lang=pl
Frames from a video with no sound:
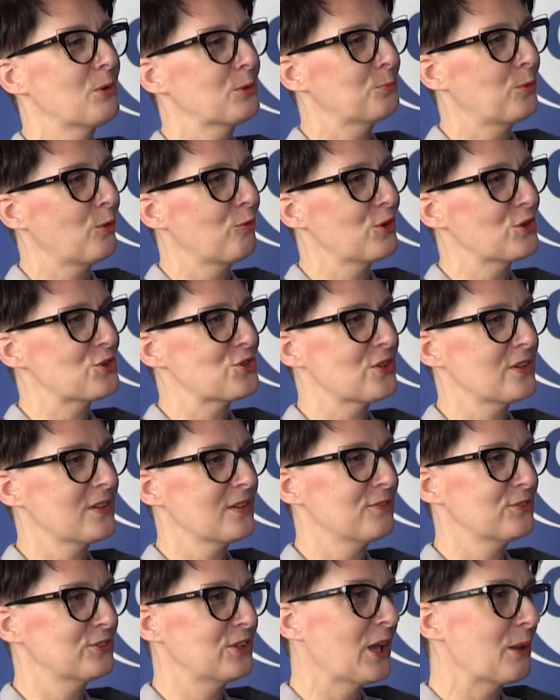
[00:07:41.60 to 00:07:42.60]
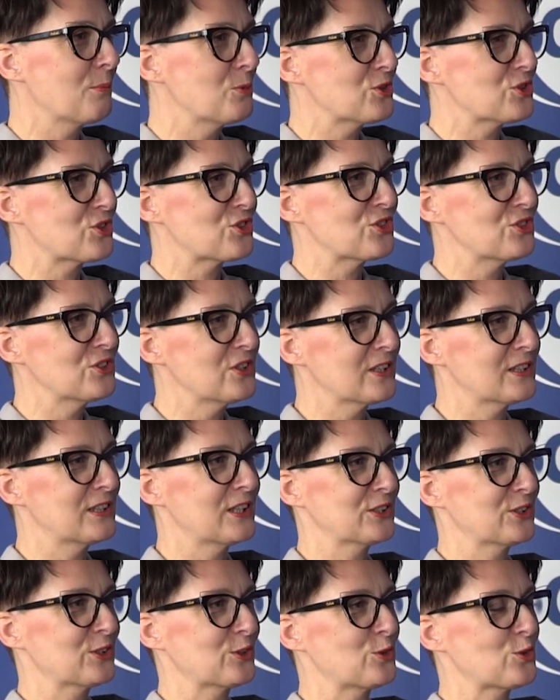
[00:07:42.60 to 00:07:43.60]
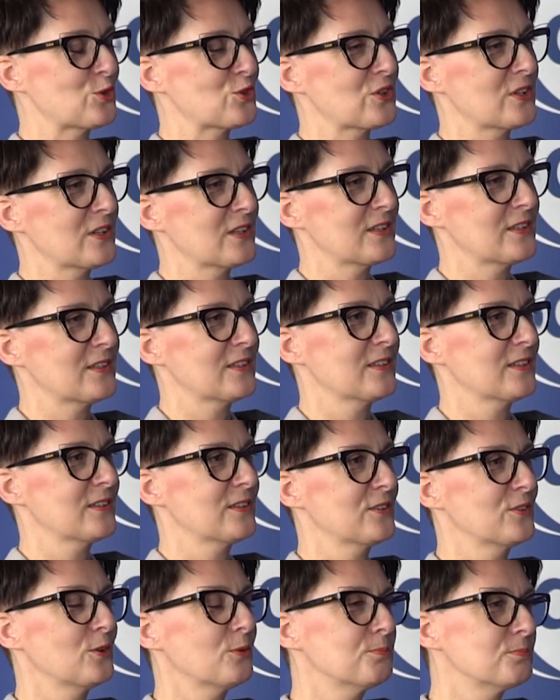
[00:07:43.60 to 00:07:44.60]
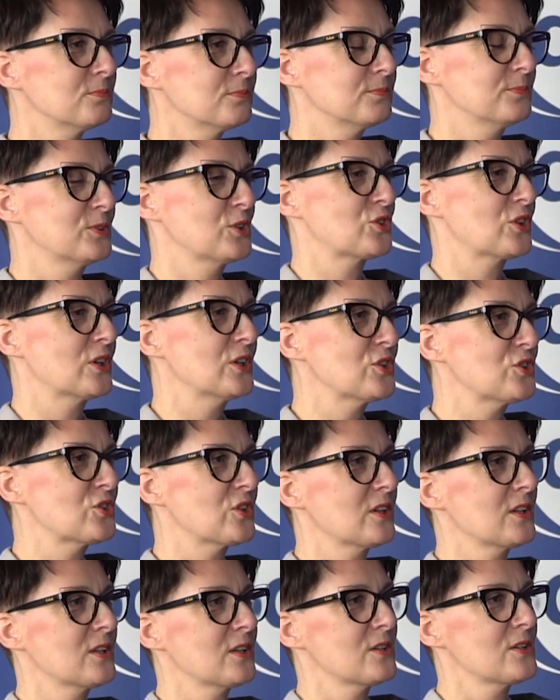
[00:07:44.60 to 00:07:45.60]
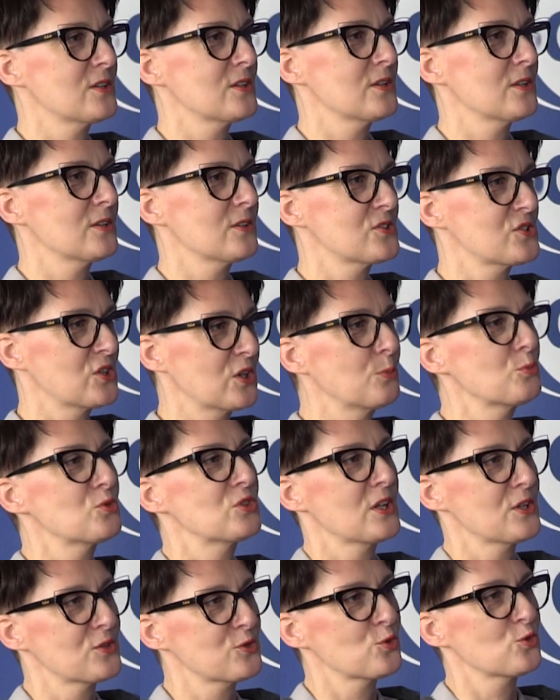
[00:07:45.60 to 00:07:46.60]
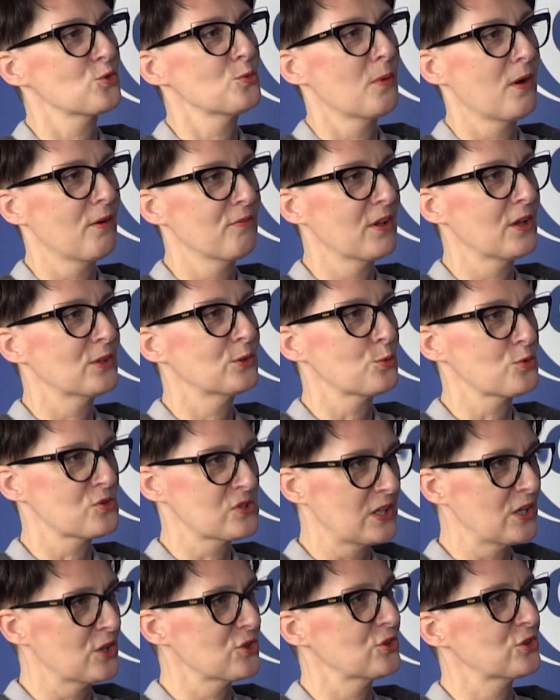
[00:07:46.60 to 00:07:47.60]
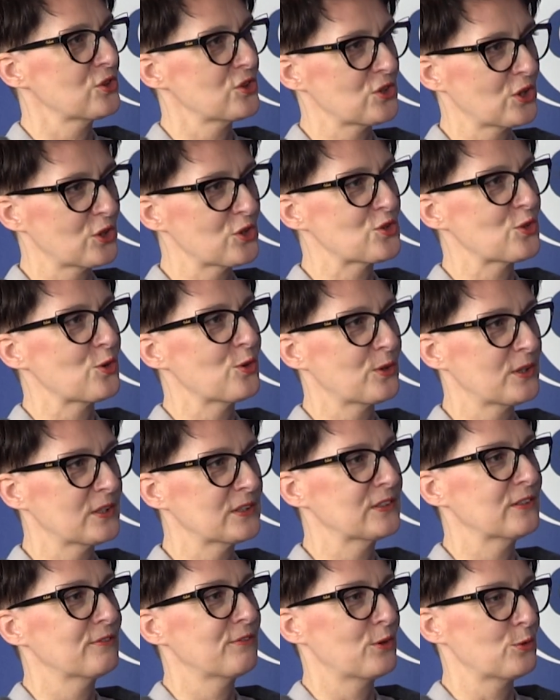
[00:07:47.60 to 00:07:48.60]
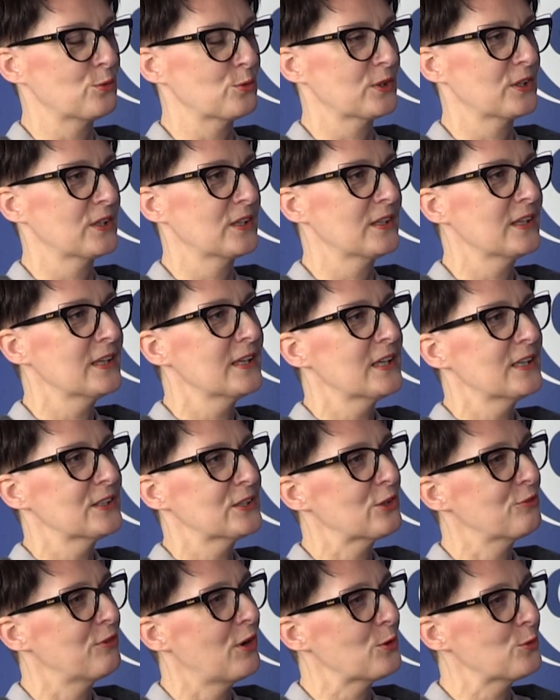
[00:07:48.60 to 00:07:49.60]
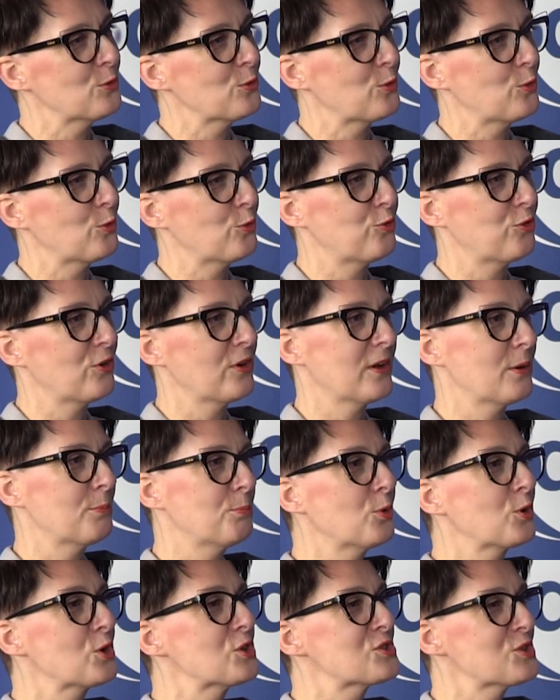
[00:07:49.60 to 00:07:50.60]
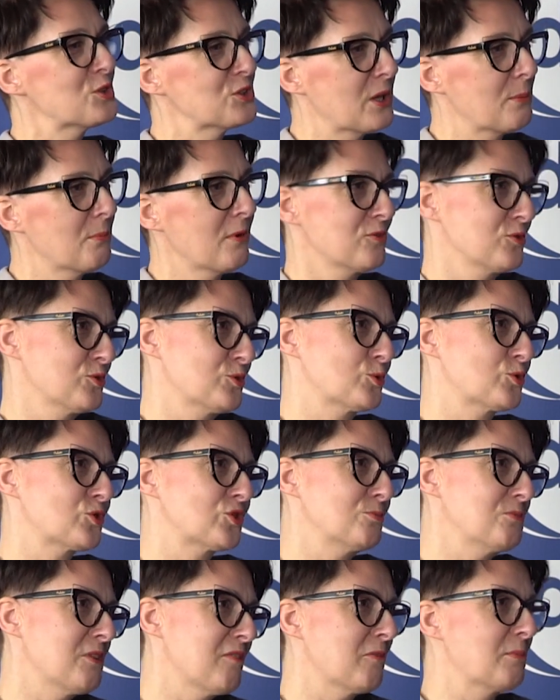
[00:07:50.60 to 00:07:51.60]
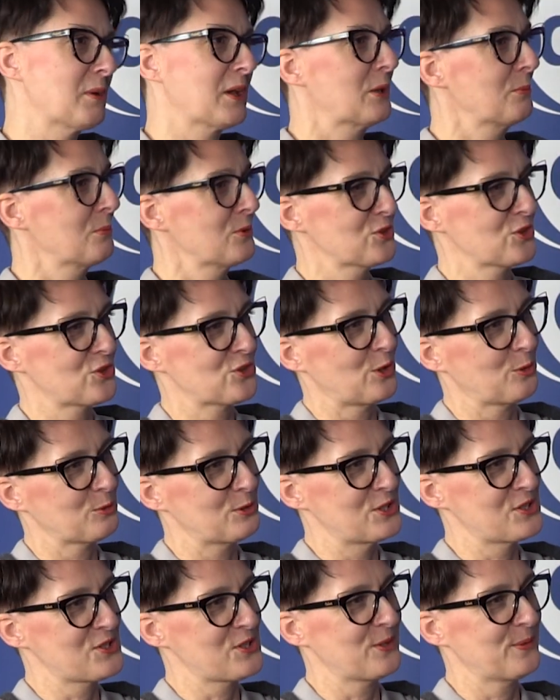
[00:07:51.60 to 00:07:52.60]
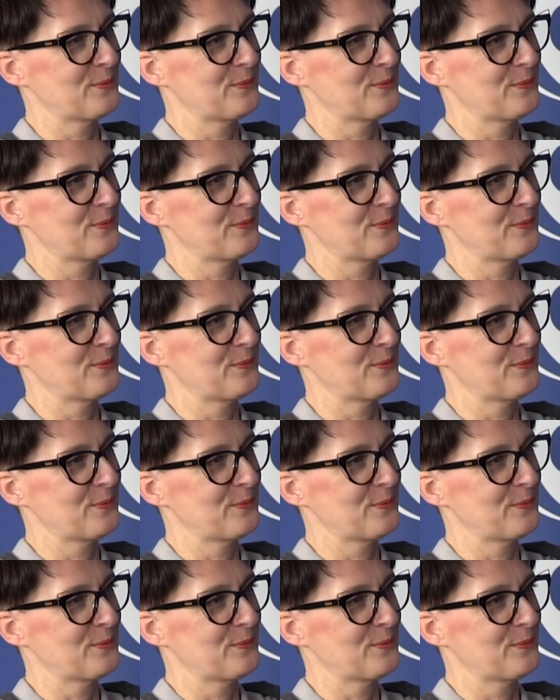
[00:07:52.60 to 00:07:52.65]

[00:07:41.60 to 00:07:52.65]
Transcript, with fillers: odpowiedź? E, wydaje mi się, że nie, dlatego że e, no, jeżeli się z kimś na coś umawia, to ustala się też jakieś konkretne warunki. Tych warunków póki co nie ma, w związku z czym nie wiem, jaki będzie kształt listy. Ale